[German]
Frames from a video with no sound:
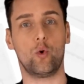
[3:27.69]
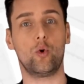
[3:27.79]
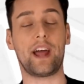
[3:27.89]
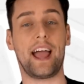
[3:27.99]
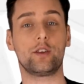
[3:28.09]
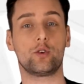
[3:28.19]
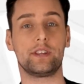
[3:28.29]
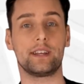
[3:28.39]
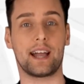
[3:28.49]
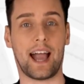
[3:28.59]
oder einen
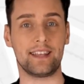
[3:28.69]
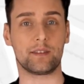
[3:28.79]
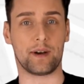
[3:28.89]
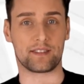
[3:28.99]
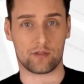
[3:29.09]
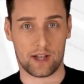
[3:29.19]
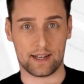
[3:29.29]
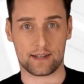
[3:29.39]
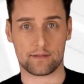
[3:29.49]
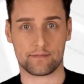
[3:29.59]
gültigen Reisepass zur
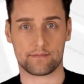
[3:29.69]
Hand.